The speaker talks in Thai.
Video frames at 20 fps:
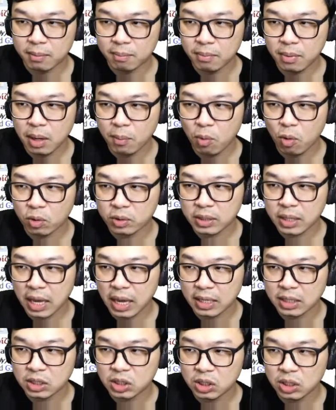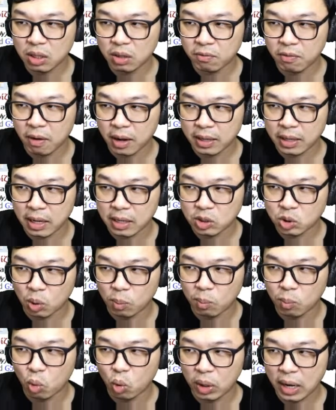เมื่อพวกท่านเชื่อฟังอย่างส
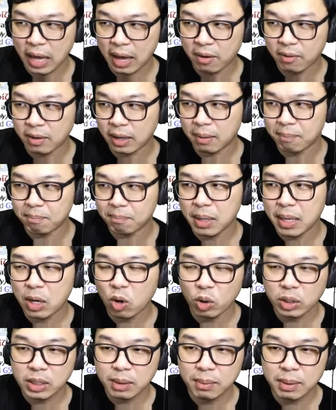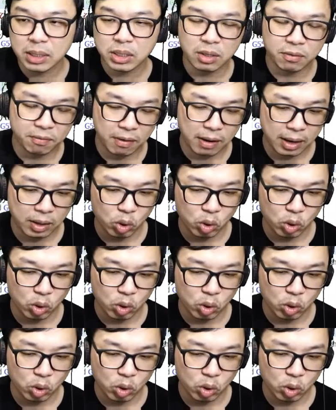มบูรณ์แล้วนะครับมีคนที่ไม่เชื่อฟังอ